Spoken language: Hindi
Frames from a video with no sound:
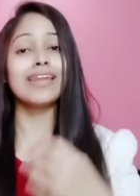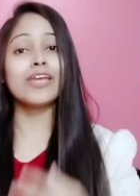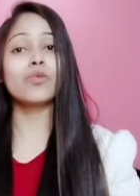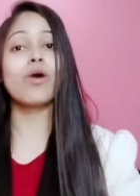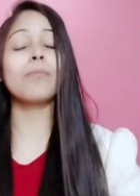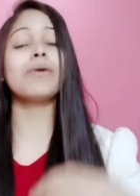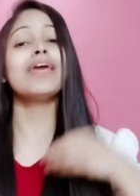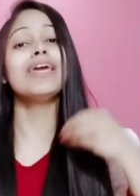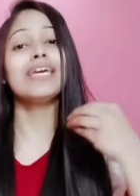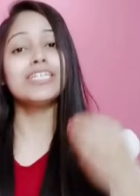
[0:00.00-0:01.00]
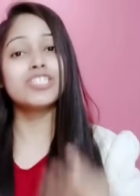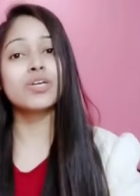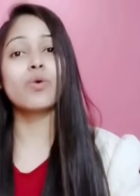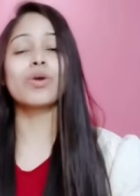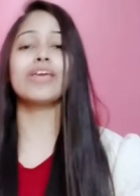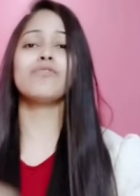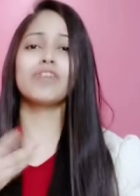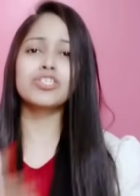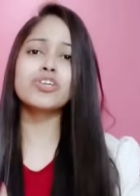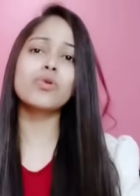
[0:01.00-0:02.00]
नहीं तो वहां पे इचिंग होगी
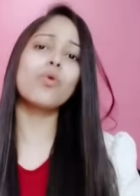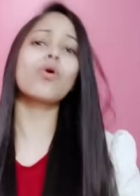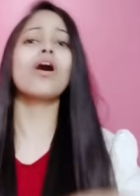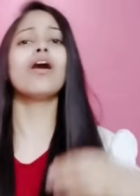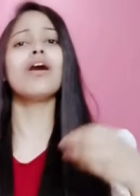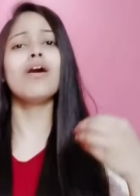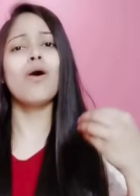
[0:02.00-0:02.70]
फ्रिक्शन होगा